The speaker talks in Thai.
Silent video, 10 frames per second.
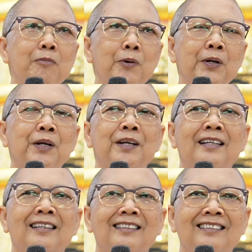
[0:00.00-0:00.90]
บุญ
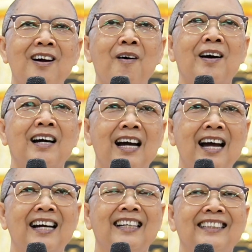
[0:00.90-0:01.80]
นอก
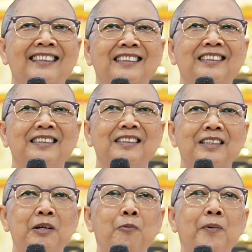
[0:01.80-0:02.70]
กาย
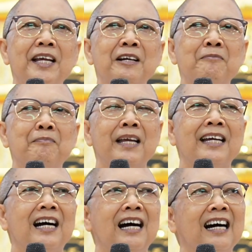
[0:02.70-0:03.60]
เราวิ่งไป
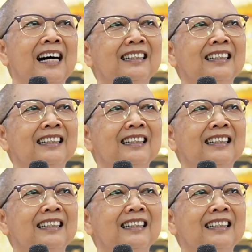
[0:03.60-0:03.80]
หา